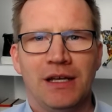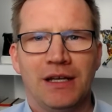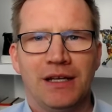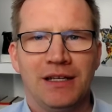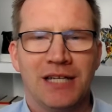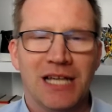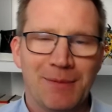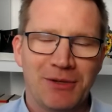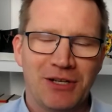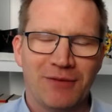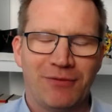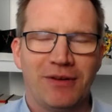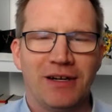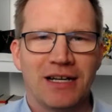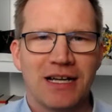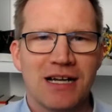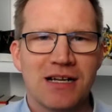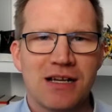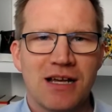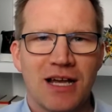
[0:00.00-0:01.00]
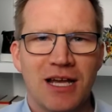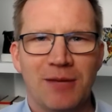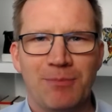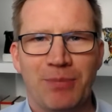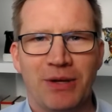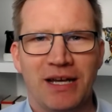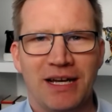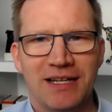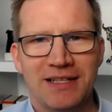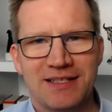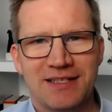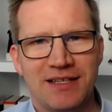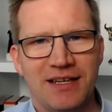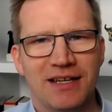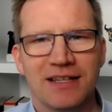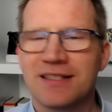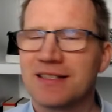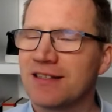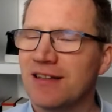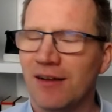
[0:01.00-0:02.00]
Ich habe in der Vergangenheit bereits die
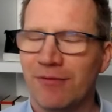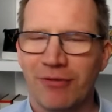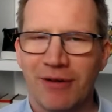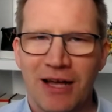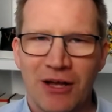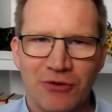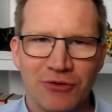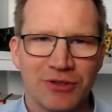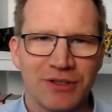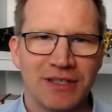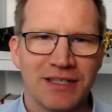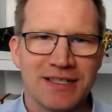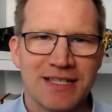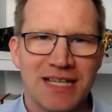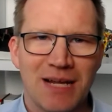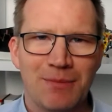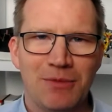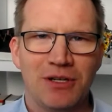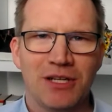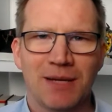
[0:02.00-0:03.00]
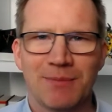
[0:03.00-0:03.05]
ersten Erfahrungen gesammelt,